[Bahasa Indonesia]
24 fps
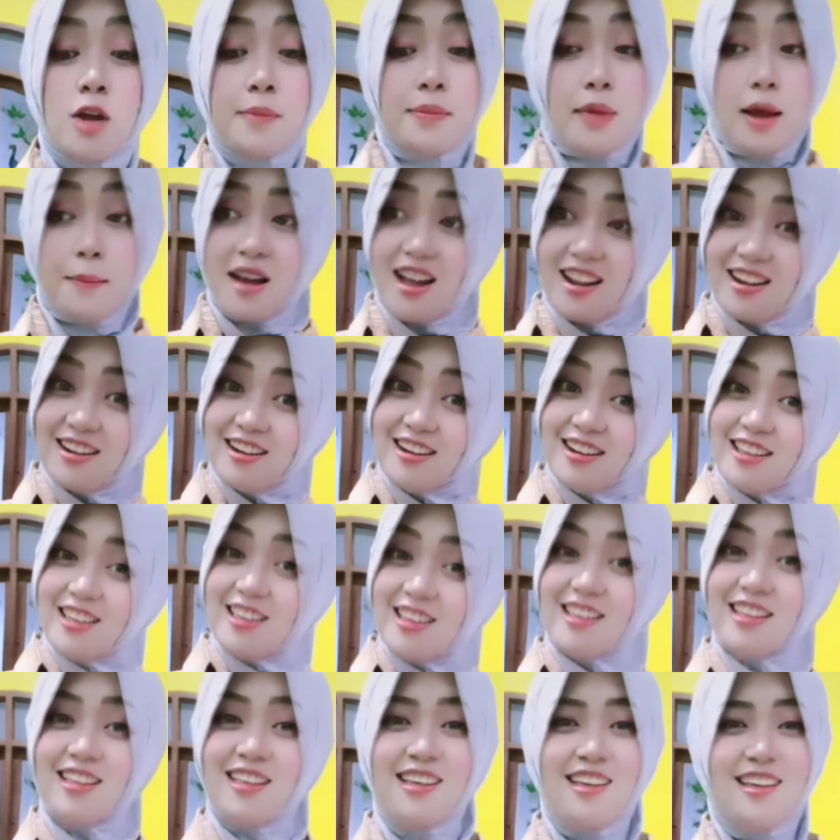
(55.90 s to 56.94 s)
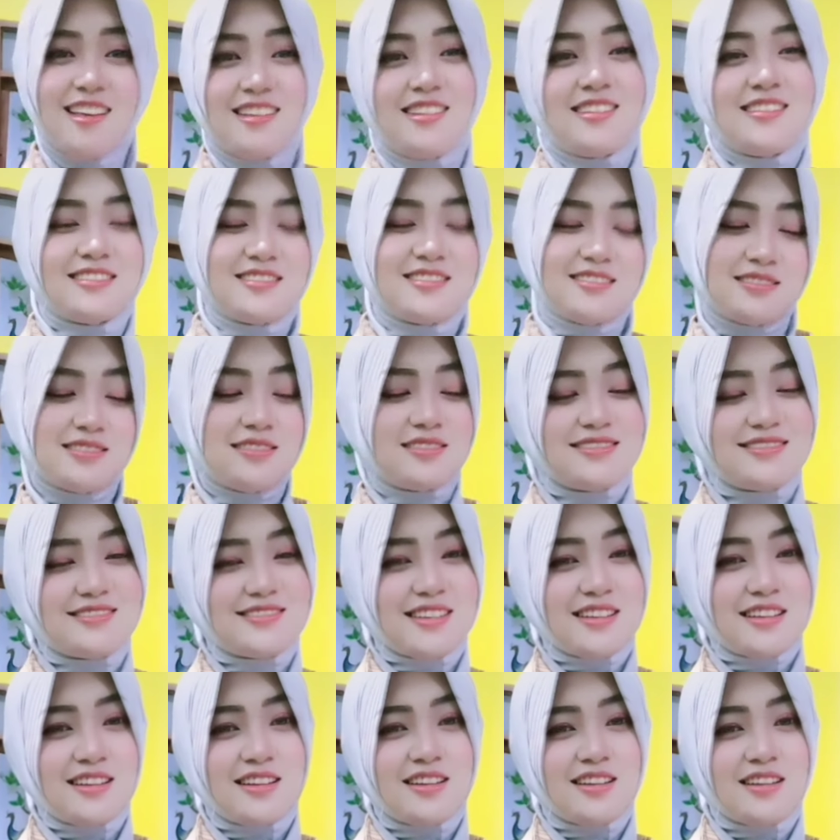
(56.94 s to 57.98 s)
teng bapane.
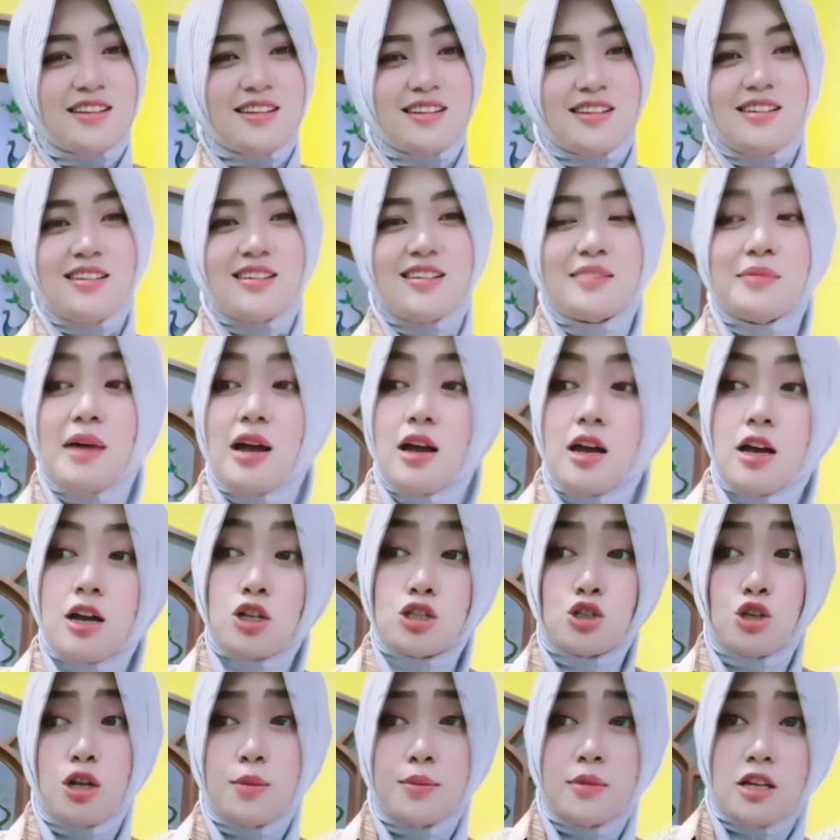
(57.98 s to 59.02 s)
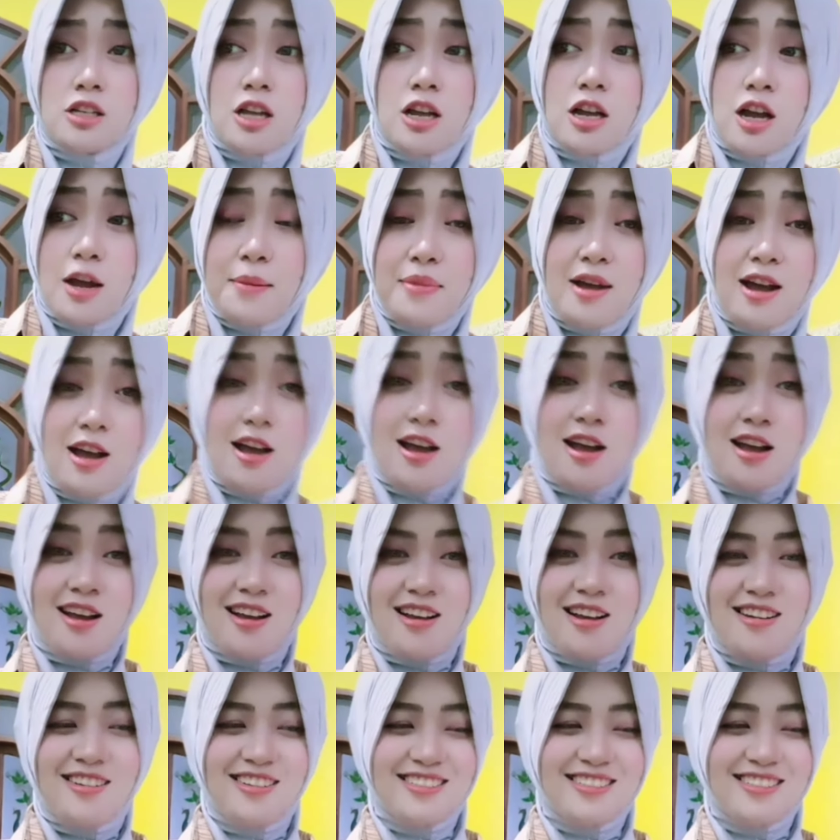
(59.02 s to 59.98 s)
Pak kulit kulit kaya ngapa?